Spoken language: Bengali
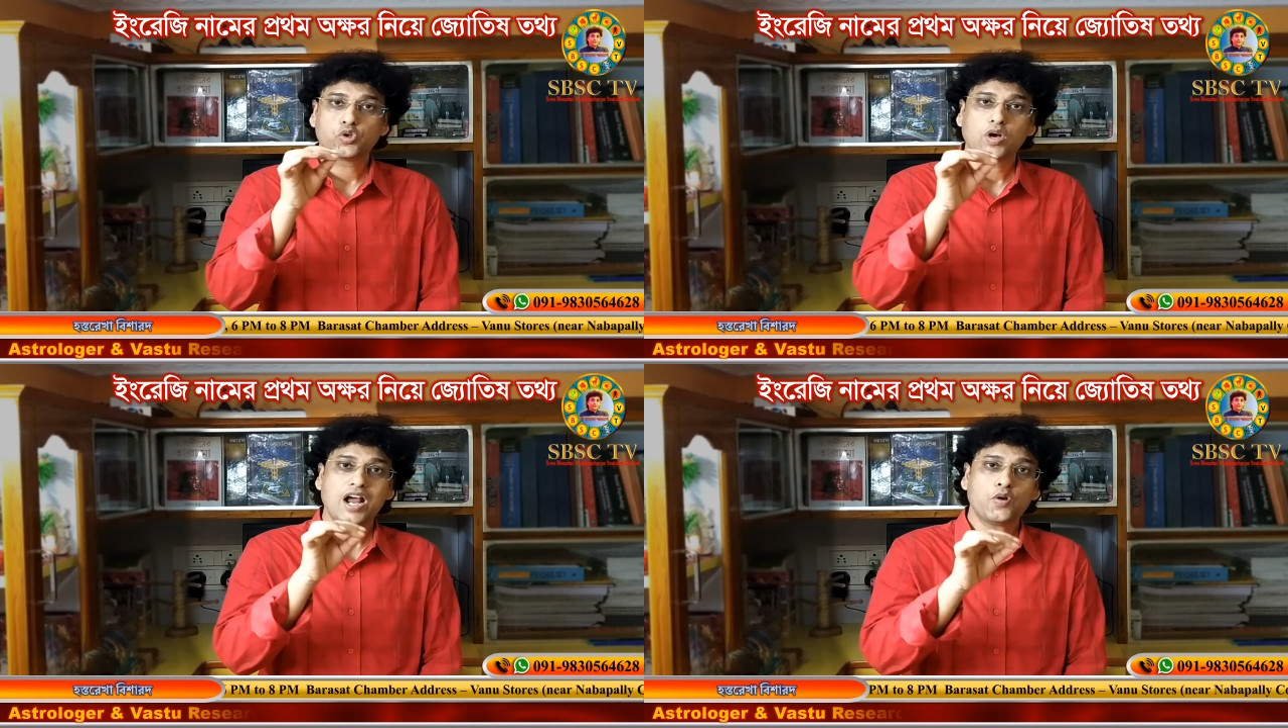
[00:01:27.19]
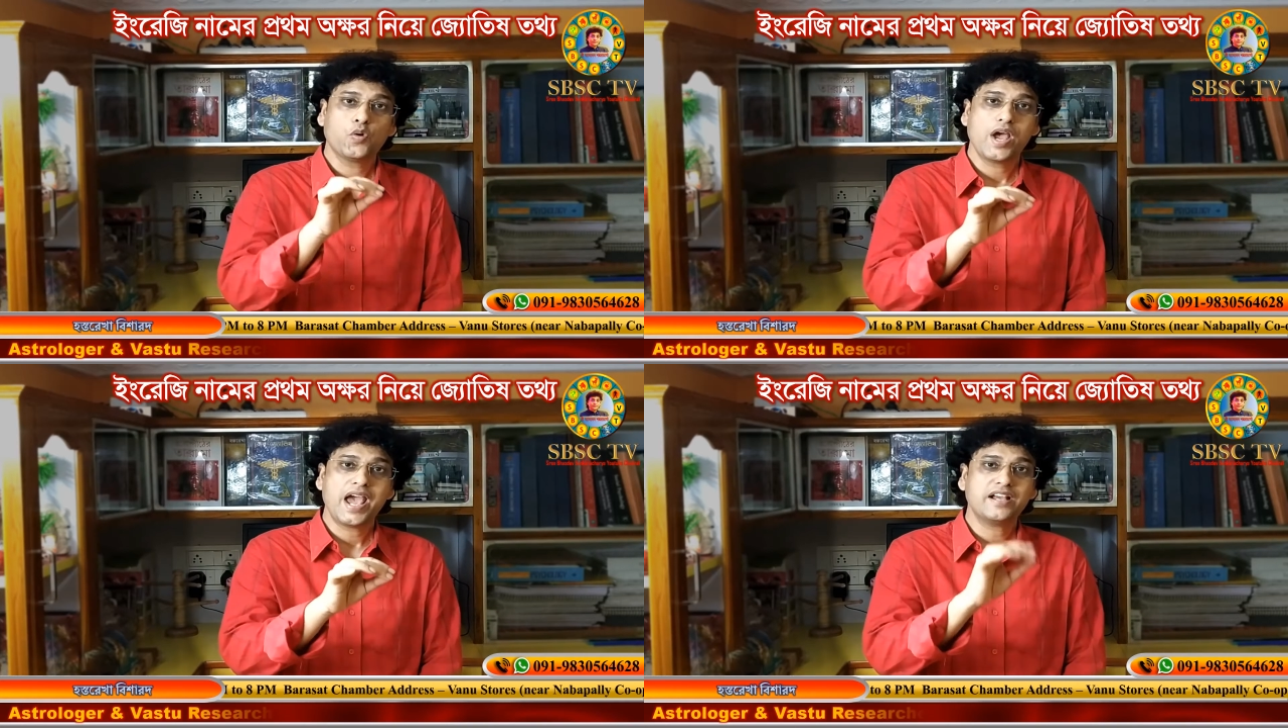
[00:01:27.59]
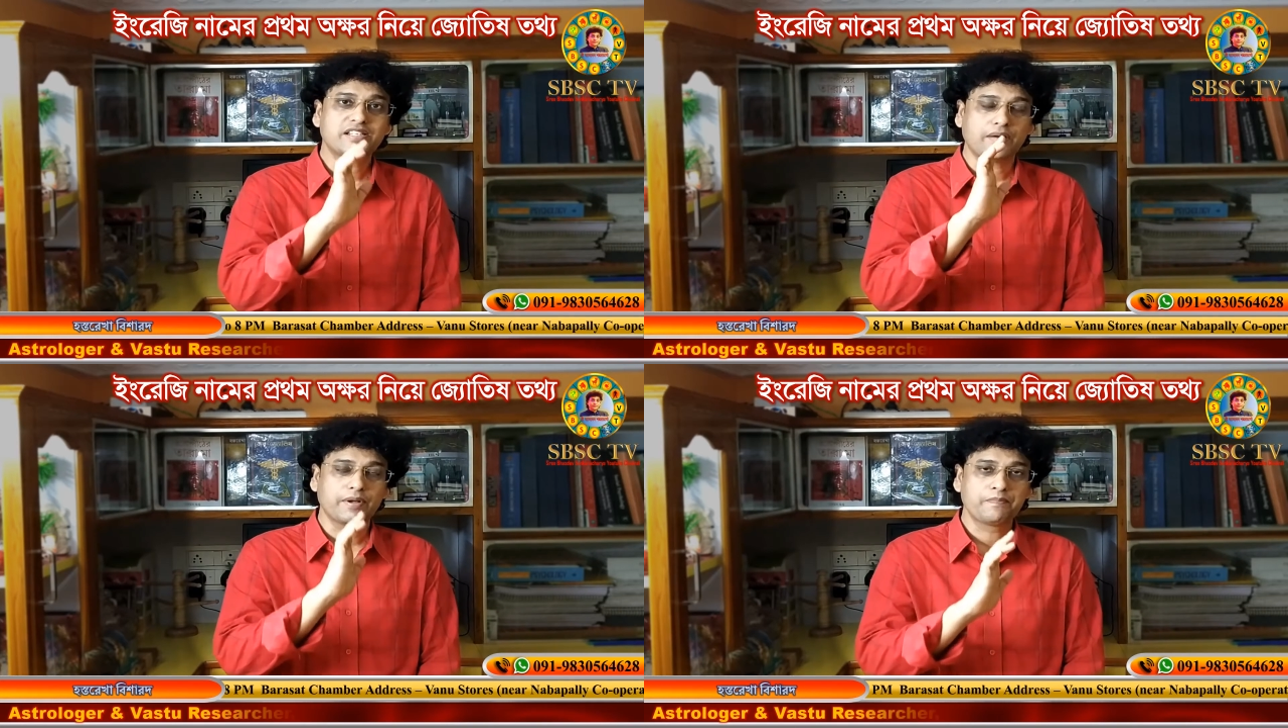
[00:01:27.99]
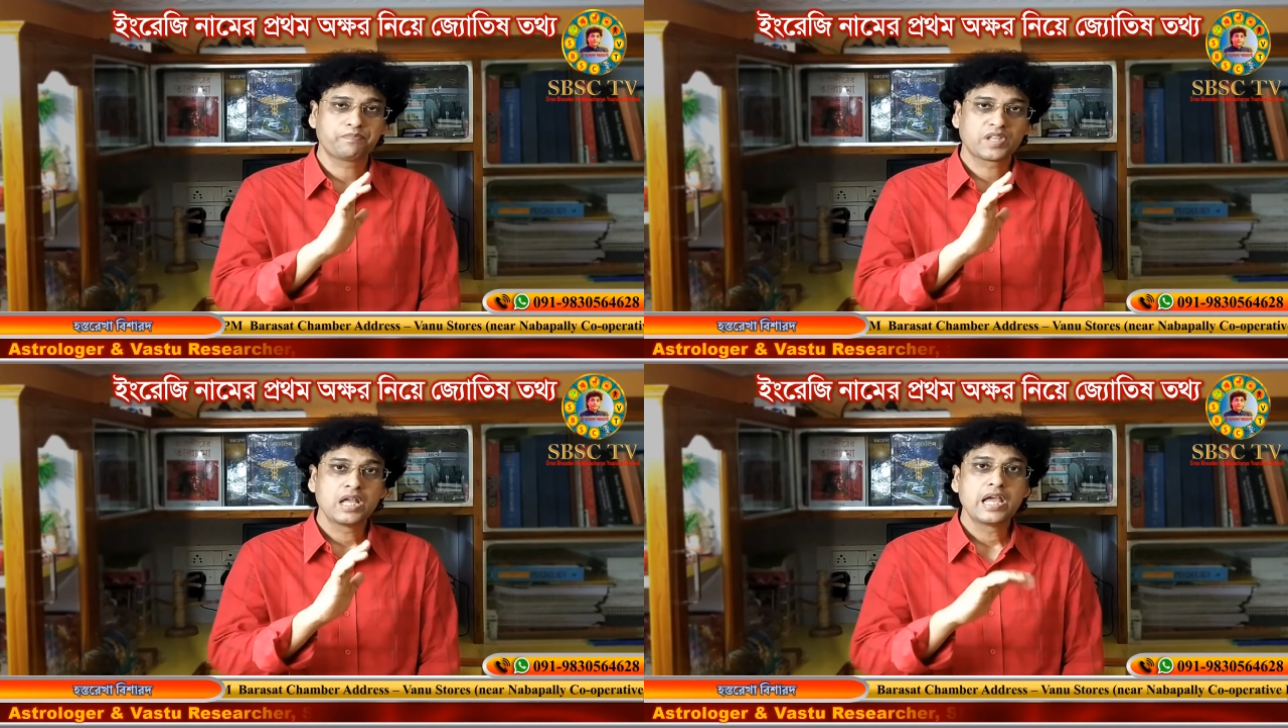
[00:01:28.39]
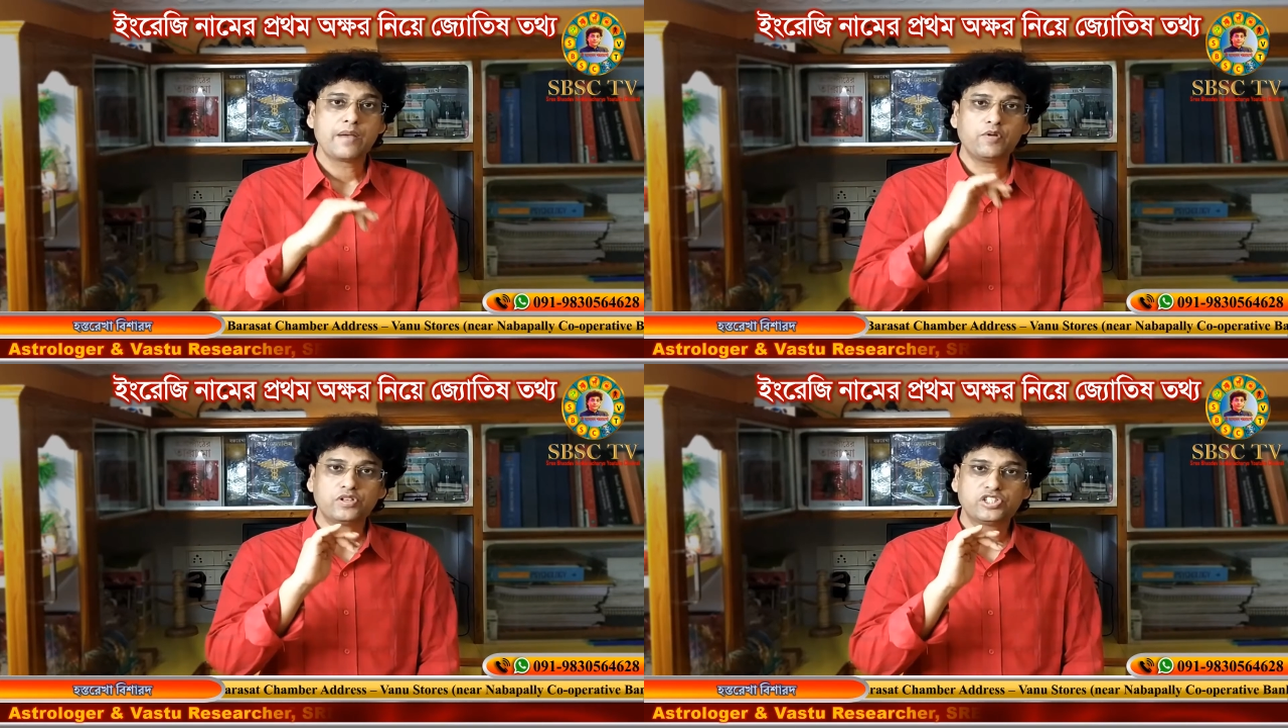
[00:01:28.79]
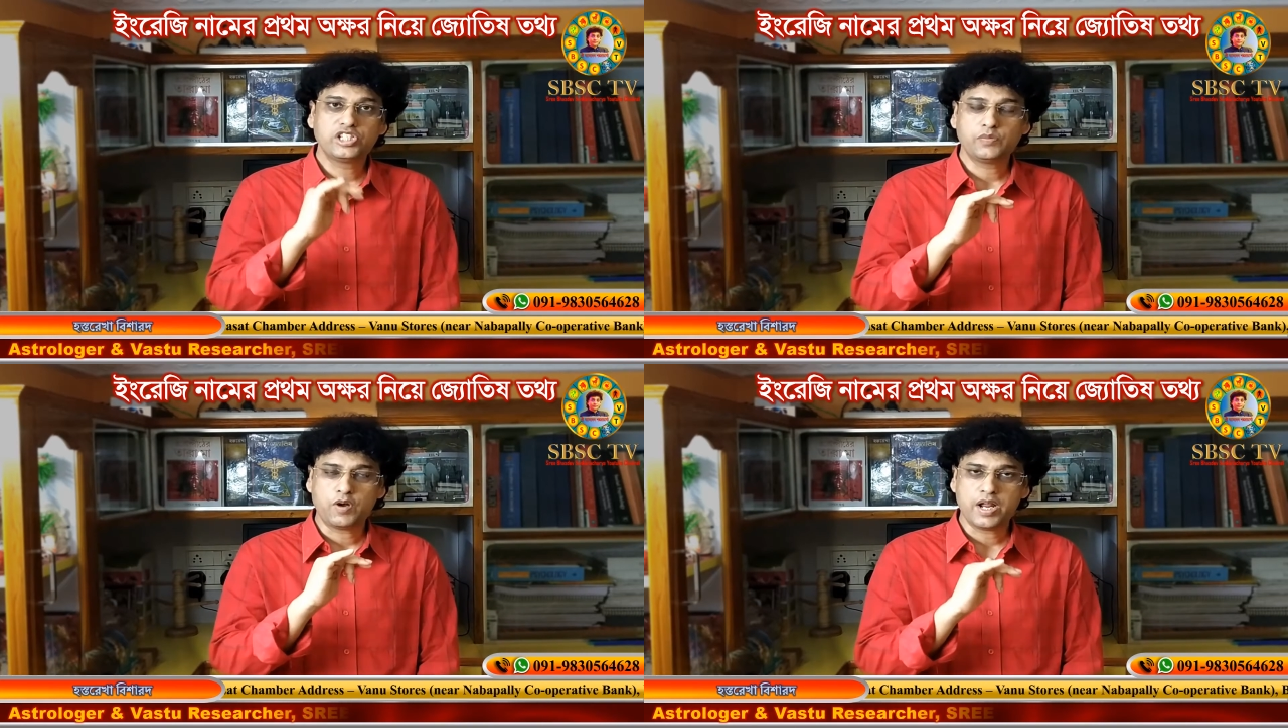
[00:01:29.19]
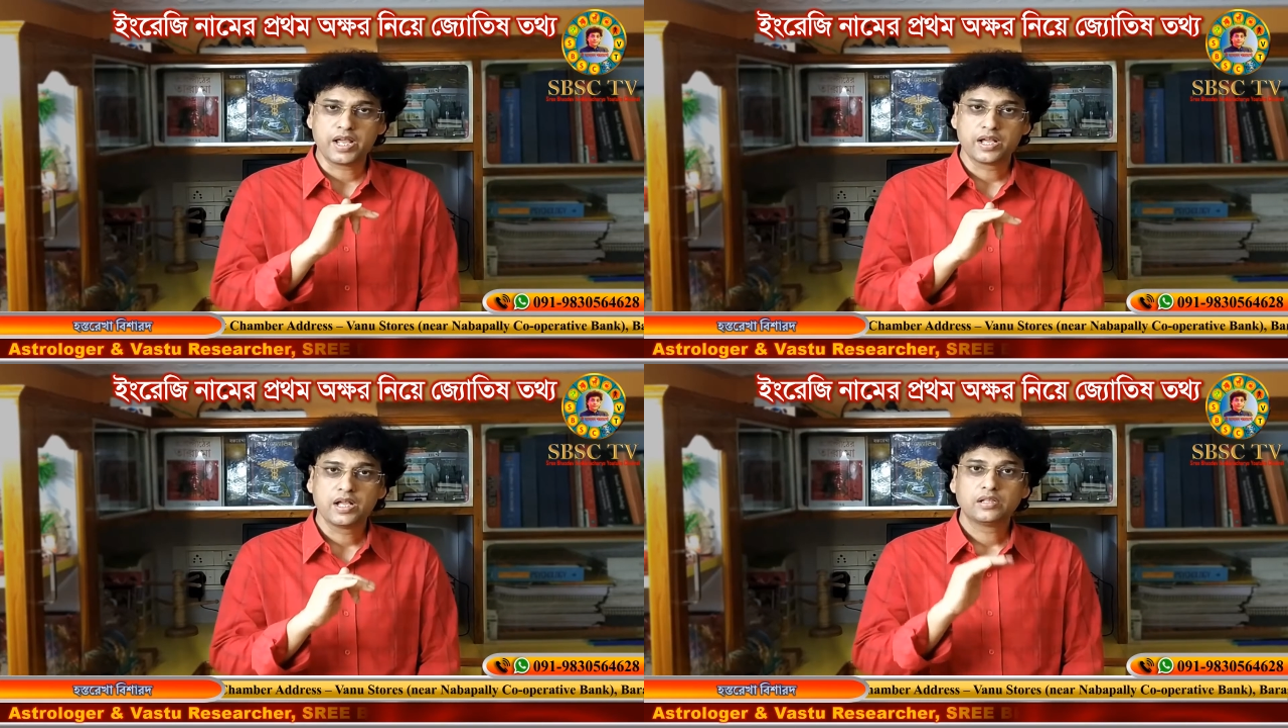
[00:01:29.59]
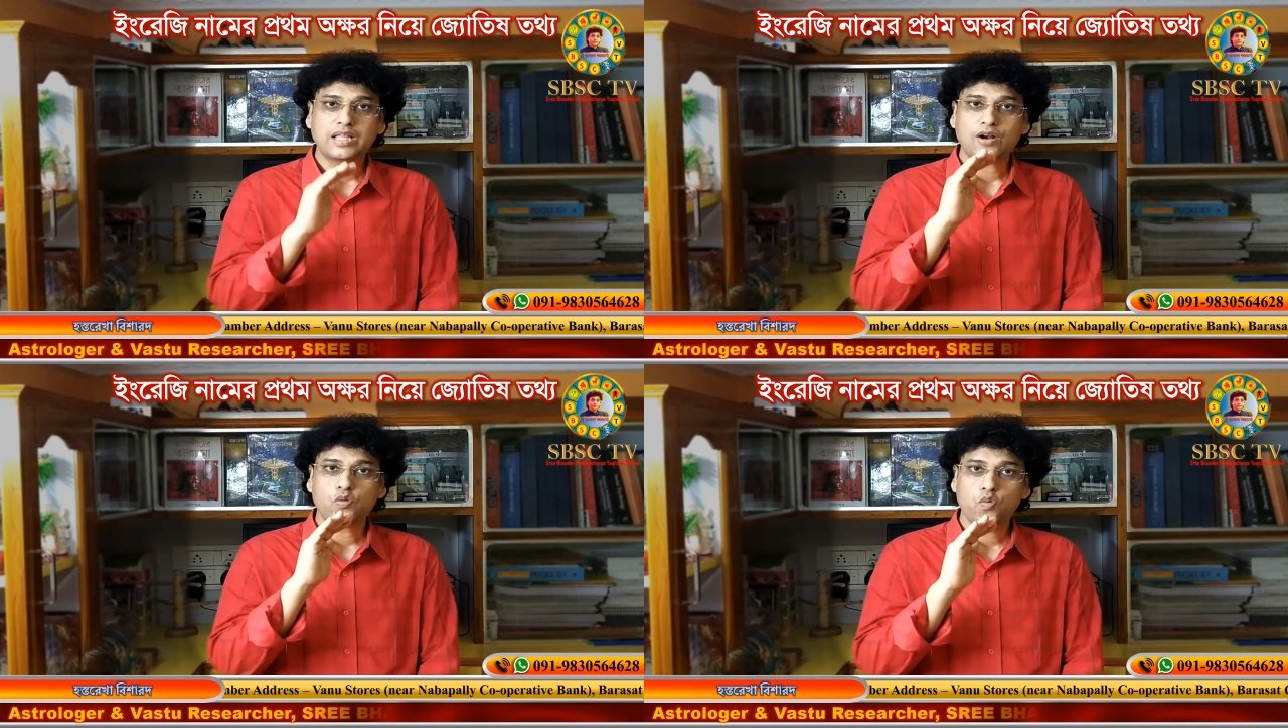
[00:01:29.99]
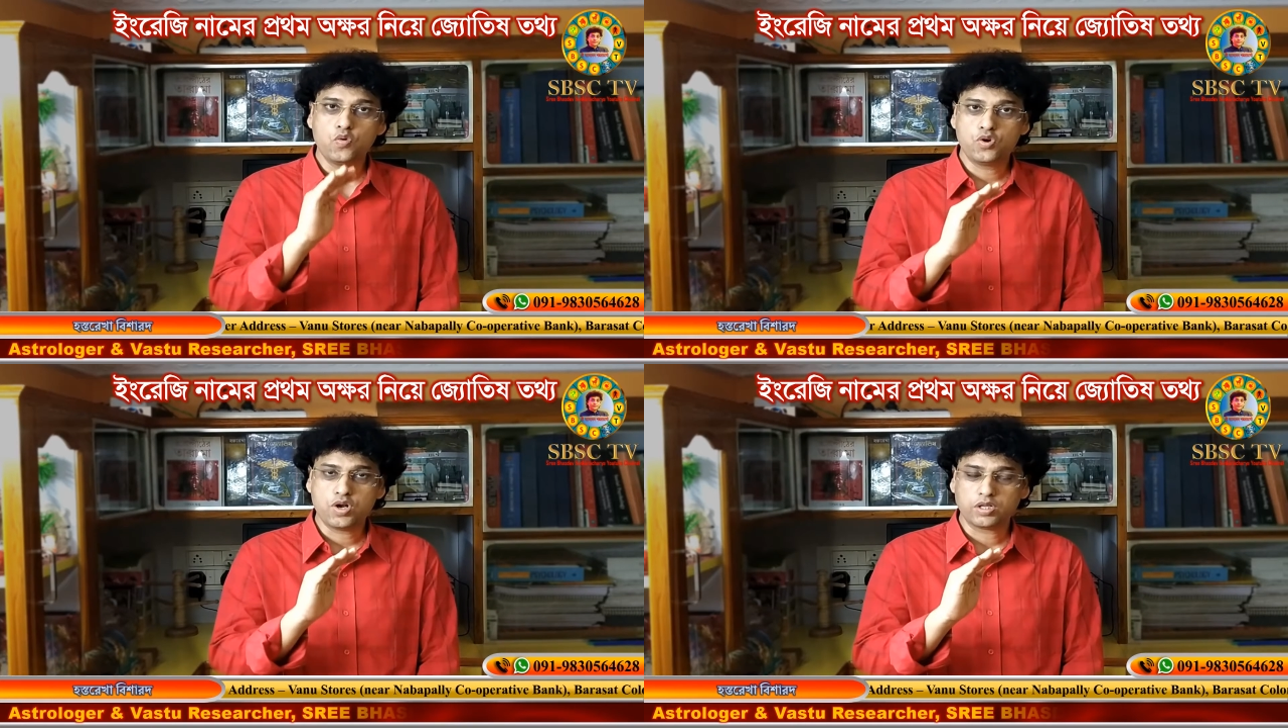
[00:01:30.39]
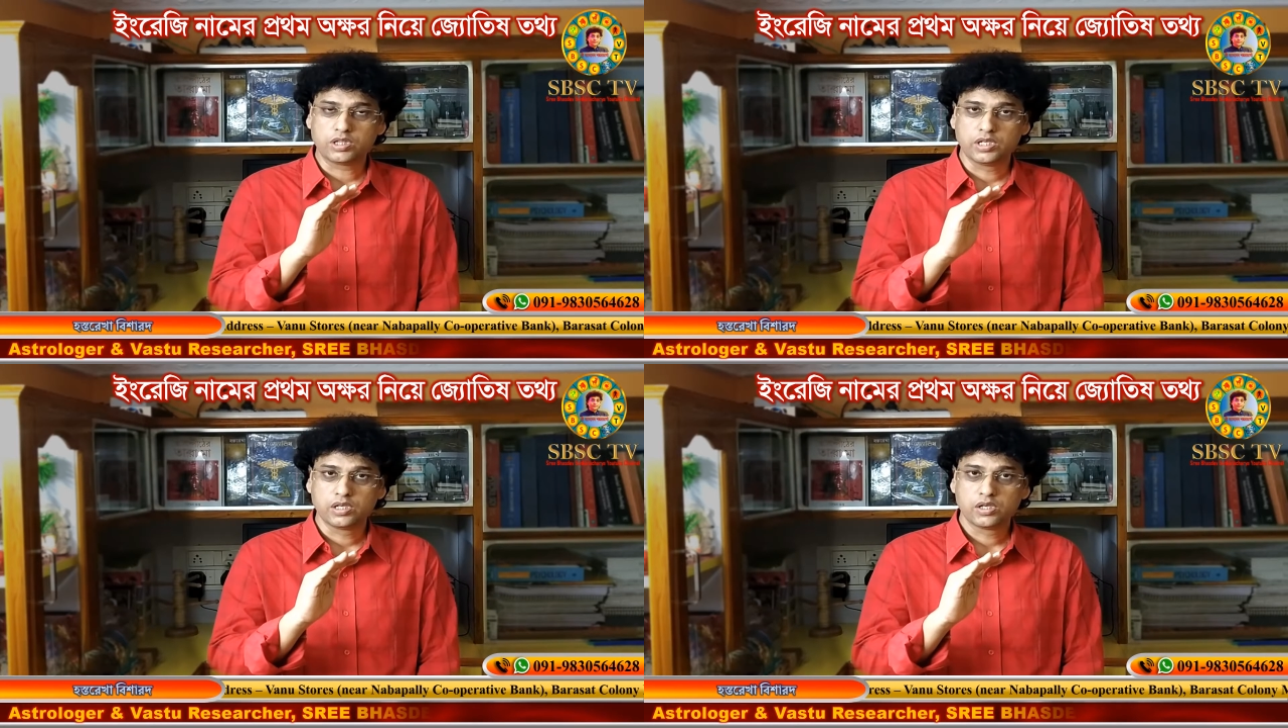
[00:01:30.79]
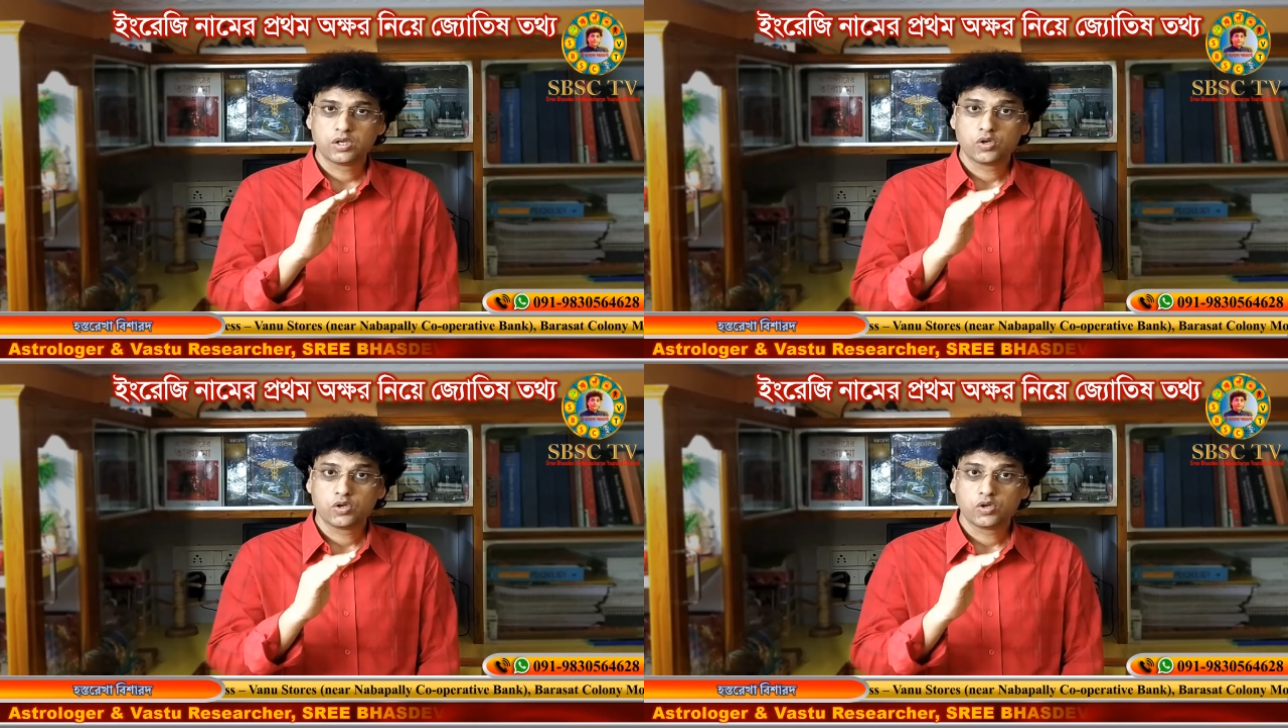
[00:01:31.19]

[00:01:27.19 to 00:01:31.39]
জোগাড় হয়েই যাবে এবং জীবনে তার উন্নতি